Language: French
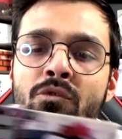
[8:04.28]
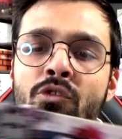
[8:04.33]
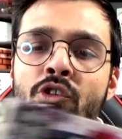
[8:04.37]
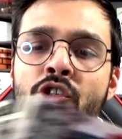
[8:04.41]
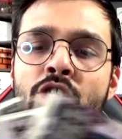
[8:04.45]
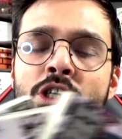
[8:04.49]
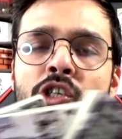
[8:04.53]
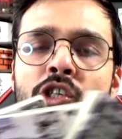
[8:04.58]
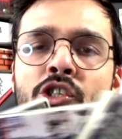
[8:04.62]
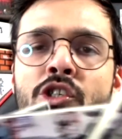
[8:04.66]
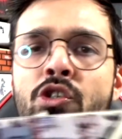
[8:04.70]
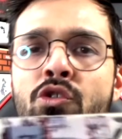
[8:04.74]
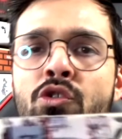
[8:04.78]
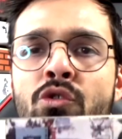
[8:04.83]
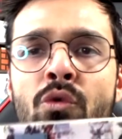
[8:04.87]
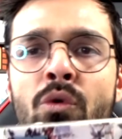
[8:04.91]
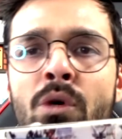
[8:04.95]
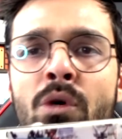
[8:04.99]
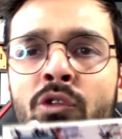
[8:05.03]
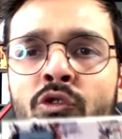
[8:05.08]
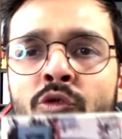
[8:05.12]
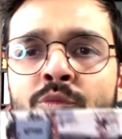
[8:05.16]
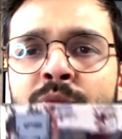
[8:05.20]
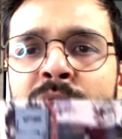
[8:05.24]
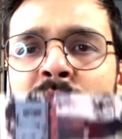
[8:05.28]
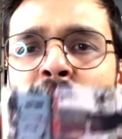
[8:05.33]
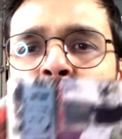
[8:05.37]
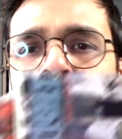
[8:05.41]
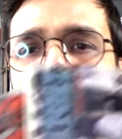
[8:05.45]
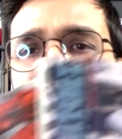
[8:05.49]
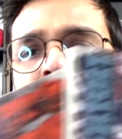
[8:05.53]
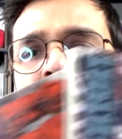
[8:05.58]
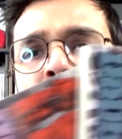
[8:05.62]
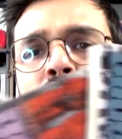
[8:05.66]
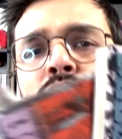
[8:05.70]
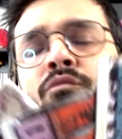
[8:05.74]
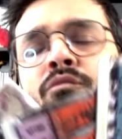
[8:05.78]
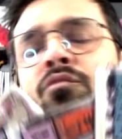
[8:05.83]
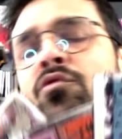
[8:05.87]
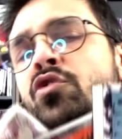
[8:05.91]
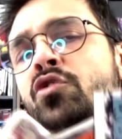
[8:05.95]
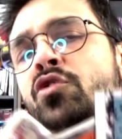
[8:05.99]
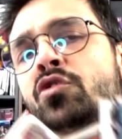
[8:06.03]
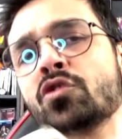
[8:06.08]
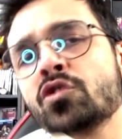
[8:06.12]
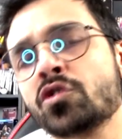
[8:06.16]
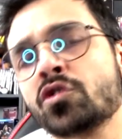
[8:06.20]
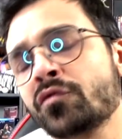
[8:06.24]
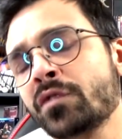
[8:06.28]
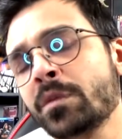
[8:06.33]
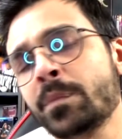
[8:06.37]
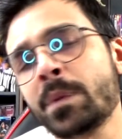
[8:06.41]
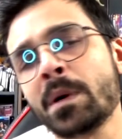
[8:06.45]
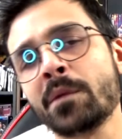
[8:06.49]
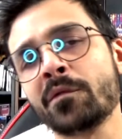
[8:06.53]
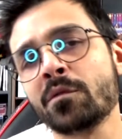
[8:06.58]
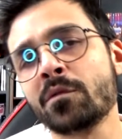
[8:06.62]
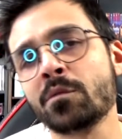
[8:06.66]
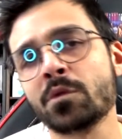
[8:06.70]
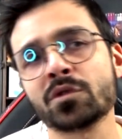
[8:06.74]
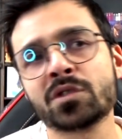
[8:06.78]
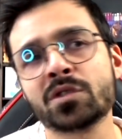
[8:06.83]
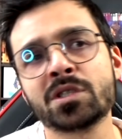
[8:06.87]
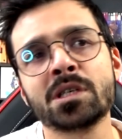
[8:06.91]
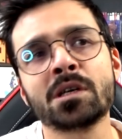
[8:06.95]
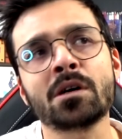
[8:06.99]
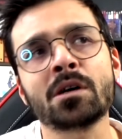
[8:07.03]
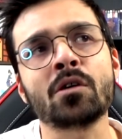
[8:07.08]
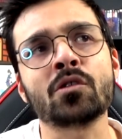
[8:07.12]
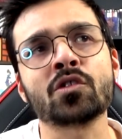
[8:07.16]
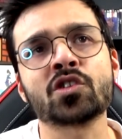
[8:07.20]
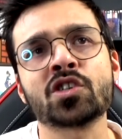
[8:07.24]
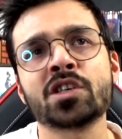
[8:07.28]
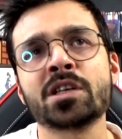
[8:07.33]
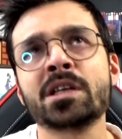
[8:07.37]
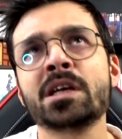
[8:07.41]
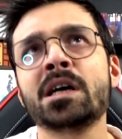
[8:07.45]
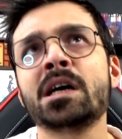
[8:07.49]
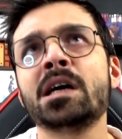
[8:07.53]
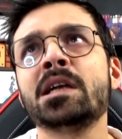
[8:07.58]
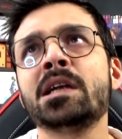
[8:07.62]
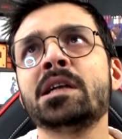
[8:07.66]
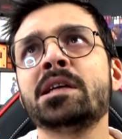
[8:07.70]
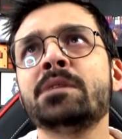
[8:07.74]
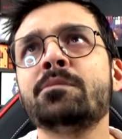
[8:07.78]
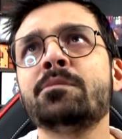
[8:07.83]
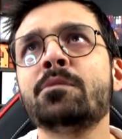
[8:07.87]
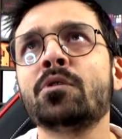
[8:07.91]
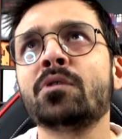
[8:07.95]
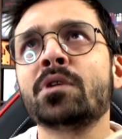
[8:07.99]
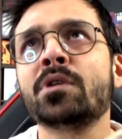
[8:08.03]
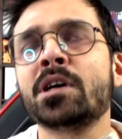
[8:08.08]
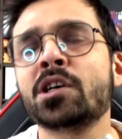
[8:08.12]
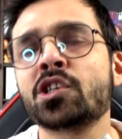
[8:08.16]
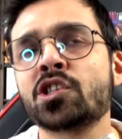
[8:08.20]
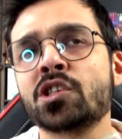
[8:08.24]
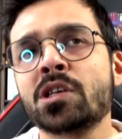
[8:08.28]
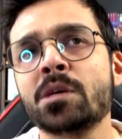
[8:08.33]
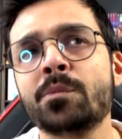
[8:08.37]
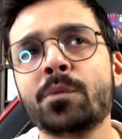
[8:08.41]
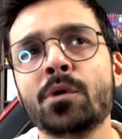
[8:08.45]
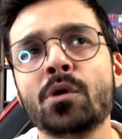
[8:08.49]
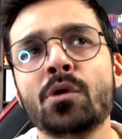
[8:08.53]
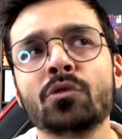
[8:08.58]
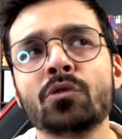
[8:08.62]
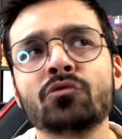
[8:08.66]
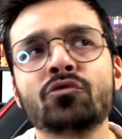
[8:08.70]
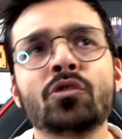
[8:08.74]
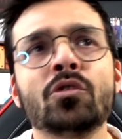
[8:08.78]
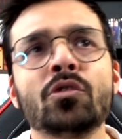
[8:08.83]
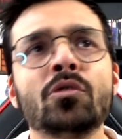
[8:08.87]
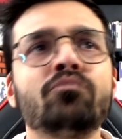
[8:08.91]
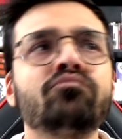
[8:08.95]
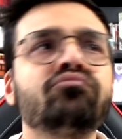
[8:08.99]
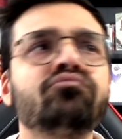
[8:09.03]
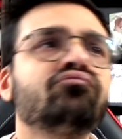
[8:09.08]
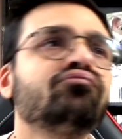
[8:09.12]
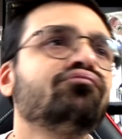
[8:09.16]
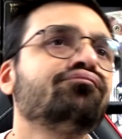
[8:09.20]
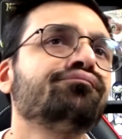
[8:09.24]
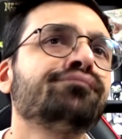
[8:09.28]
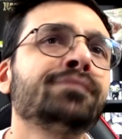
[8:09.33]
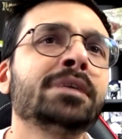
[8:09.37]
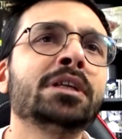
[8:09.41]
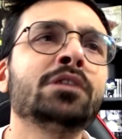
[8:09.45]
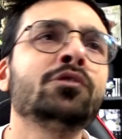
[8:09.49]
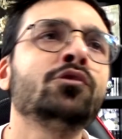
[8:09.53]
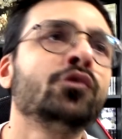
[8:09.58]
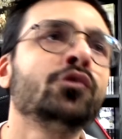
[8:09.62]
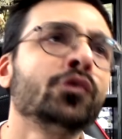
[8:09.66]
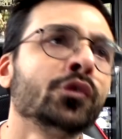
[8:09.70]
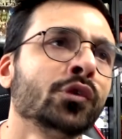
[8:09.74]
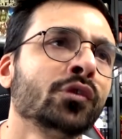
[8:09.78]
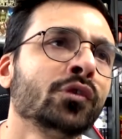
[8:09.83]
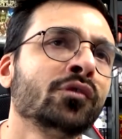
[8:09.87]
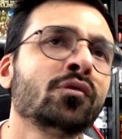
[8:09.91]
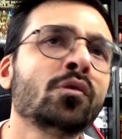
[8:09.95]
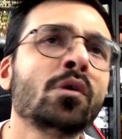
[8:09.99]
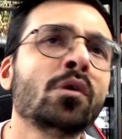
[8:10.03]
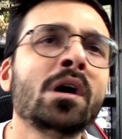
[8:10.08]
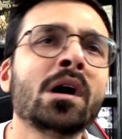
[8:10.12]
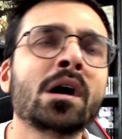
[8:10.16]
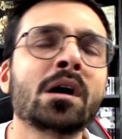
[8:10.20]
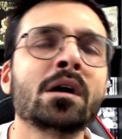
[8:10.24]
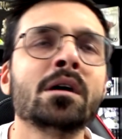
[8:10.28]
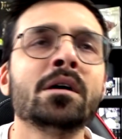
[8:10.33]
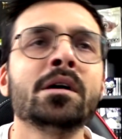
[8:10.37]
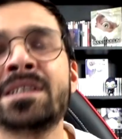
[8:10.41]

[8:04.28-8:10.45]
que j'ai acheté je crois à tout petit prix. Je ne vais pas vous mentir. En général, les mangas, je les prends entre peut-être 2 voire